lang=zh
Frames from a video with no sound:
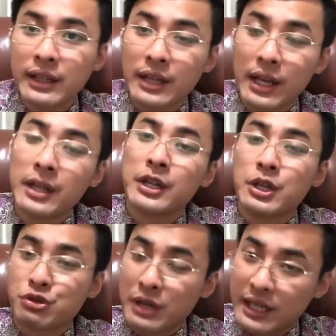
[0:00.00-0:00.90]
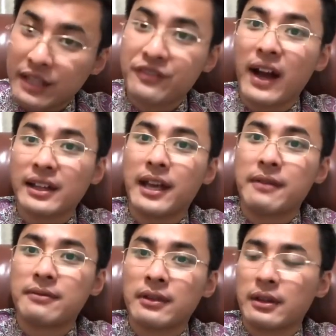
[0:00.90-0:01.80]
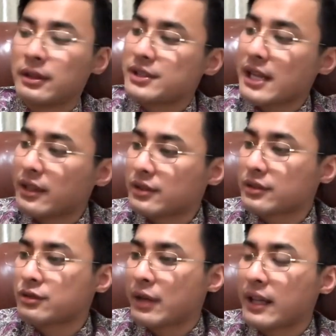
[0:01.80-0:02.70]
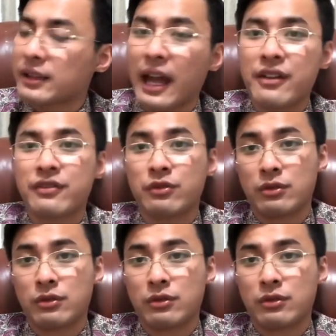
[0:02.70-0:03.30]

的水力发电占全台